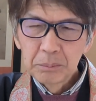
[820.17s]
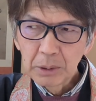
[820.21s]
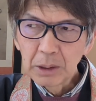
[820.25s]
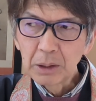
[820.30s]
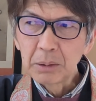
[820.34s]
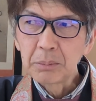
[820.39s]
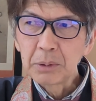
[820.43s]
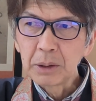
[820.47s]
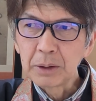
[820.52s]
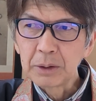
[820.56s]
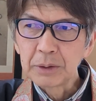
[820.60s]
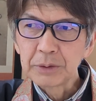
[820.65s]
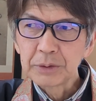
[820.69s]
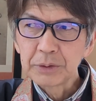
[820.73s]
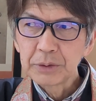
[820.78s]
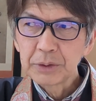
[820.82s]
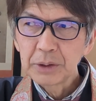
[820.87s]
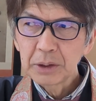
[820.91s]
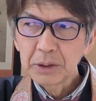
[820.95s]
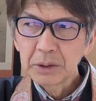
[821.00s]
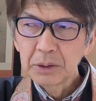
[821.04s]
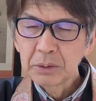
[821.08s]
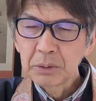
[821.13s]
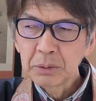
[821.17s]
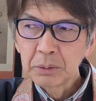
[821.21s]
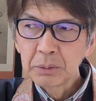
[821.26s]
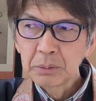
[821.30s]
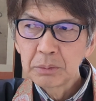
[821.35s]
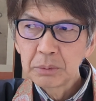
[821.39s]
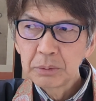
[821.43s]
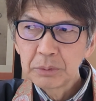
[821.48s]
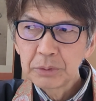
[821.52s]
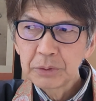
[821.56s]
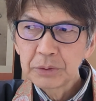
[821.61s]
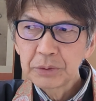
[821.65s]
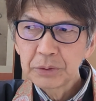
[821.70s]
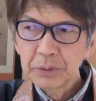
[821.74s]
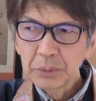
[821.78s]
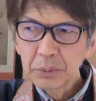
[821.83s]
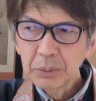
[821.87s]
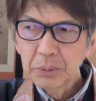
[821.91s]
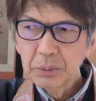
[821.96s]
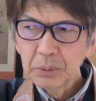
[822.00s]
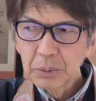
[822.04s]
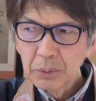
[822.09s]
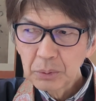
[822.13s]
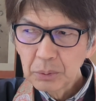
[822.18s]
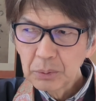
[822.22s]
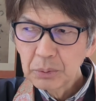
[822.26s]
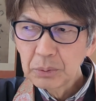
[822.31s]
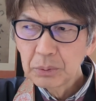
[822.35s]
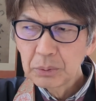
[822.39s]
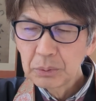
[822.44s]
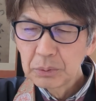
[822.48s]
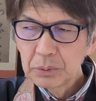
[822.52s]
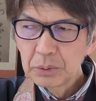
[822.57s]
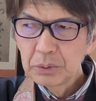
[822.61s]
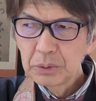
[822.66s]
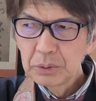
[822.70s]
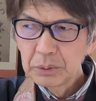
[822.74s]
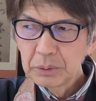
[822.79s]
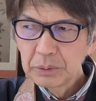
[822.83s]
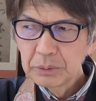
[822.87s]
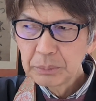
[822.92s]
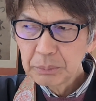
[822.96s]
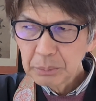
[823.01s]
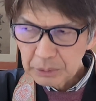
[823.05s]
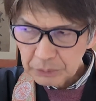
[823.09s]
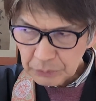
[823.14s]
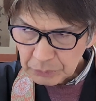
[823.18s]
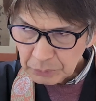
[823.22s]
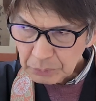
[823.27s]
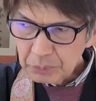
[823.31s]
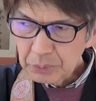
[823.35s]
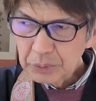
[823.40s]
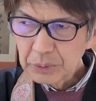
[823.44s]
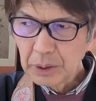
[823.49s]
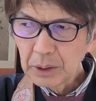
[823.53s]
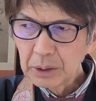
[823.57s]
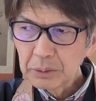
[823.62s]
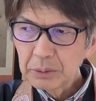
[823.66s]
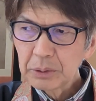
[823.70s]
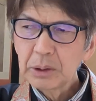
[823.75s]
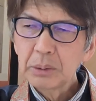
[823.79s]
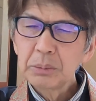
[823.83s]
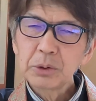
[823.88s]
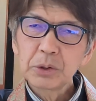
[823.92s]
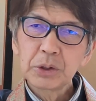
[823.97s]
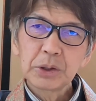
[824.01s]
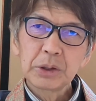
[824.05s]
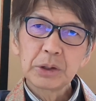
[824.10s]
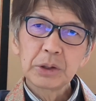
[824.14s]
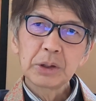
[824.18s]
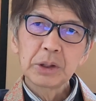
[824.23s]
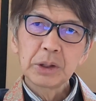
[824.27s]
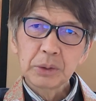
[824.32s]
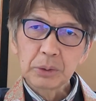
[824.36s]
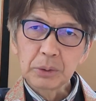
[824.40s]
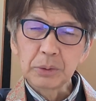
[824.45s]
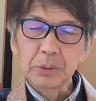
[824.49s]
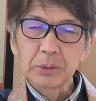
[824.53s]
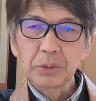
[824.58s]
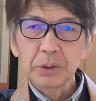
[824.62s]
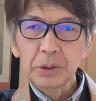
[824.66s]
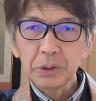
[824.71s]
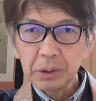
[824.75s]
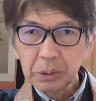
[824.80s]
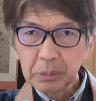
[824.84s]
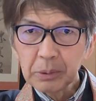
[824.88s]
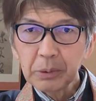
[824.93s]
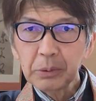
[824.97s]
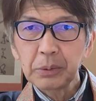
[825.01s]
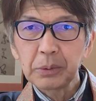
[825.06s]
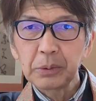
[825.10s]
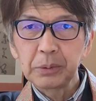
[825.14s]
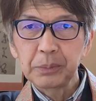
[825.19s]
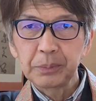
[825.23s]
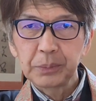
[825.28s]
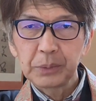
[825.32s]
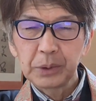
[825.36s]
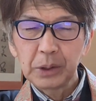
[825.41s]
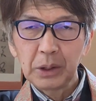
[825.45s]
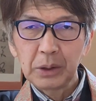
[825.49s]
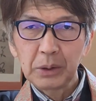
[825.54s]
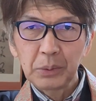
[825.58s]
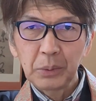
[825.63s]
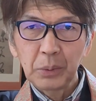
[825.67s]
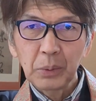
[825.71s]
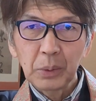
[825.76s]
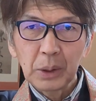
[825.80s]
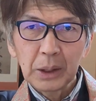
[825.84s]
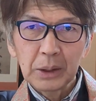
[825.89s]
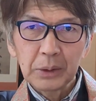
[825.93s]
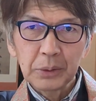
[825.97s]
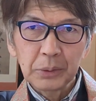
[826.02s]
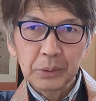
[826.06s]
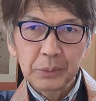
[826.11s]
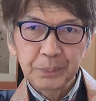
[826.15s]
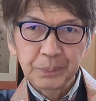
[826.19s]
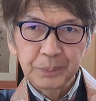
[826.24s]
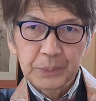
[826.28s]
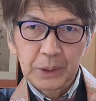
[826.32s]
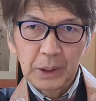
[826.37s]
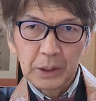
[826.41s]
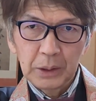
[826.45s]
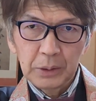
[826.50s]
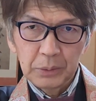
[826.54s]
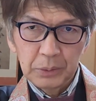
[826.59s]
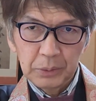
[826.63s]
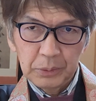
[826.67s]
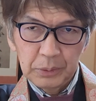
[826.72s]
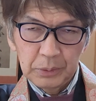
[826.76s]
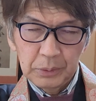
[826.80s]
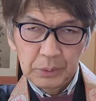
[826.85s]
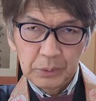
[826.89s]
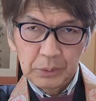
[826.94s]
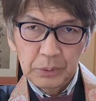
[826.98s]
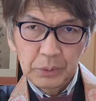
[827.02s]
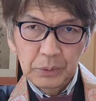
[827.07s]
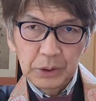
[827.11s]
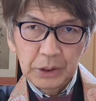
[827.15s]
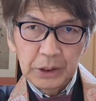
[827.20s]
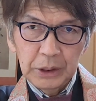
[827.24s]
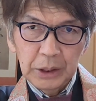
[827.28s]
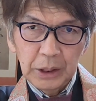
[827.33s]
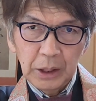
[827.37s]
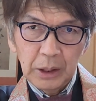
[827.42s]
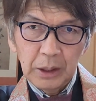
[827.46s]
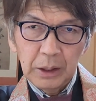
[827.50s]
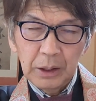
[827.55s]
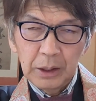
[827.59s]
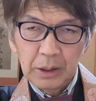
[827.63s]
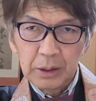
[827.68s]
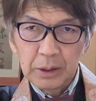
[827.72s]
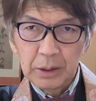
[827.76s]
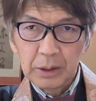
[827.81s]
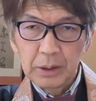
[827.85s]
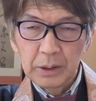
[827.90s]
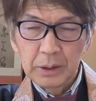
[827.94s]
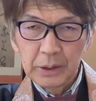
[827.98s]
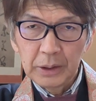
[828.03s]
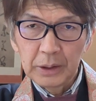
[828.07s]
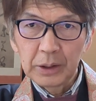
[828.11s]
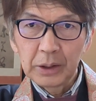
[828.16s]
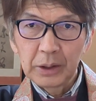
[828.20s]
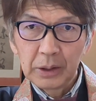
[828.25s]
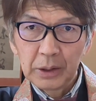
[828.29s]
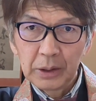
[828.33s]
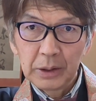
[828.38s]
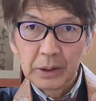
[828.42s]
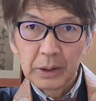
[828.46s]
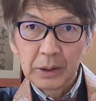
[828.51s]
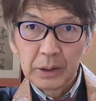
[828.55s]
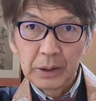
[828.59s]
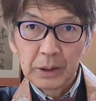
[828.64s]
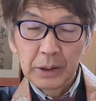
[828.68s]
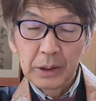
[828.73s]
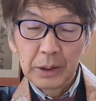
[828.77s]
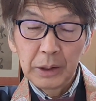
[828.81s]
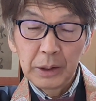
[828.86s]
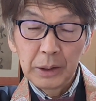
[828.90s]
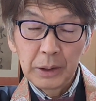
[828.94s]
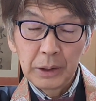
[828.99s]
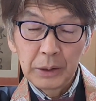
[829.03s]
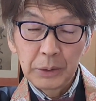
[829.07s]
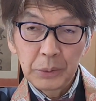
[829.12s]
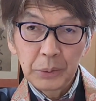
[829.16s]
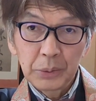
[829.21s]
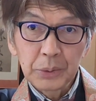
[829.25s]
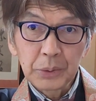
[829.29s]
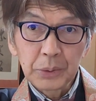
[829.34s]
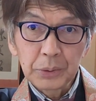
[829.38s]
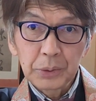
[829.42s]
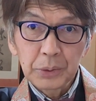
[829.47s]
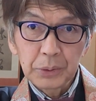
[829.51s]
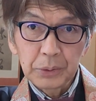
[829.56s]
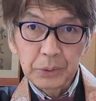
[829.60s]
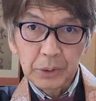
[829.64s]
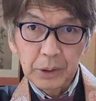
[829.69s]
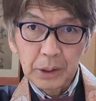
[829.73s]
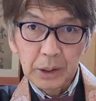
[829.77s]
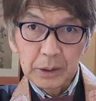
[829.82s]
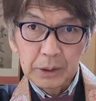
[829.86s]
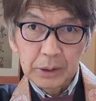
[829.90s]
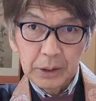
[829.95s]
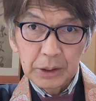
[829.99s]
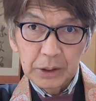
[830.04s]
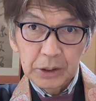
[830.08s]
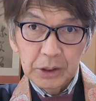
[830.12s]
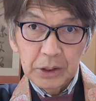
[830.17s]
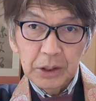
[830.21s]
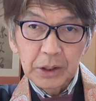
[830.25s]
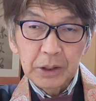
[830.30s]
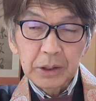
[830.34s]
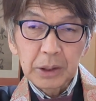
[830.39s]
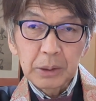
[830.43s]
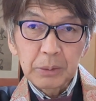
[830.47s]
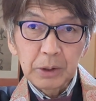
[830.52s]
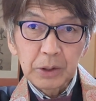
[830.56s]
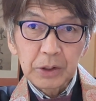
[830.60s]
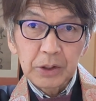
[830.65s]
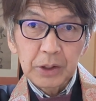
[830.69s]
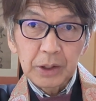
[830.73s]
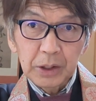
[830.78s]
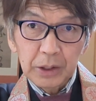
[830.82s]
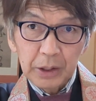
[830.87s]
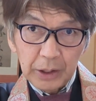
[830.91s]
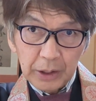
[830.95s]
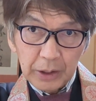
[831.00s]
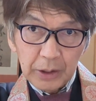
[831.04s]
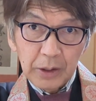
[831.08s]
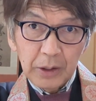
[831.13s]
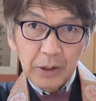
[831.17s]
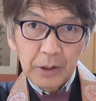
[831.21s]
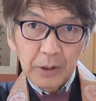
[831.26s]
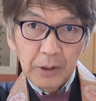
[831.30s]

まあまあだけどそうこう、まあ、そういうことあるかもしれんけど例えばこのあの他のあの国がね、えー、どんどんどんどん発展していってますからね。